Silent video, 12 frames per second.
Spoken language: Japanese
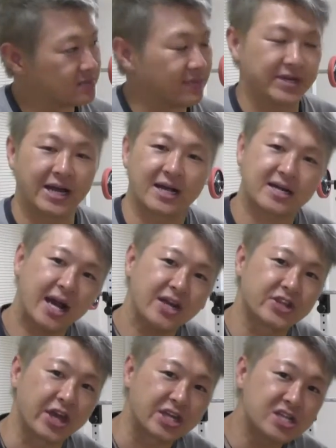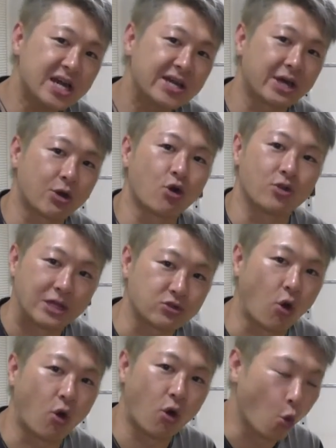まあ、100回できないだろうな
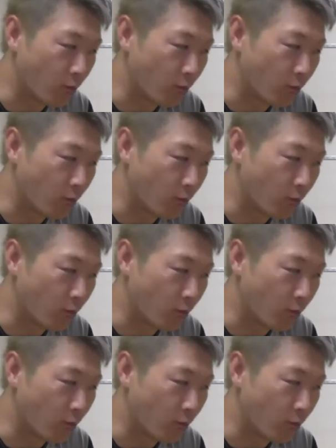と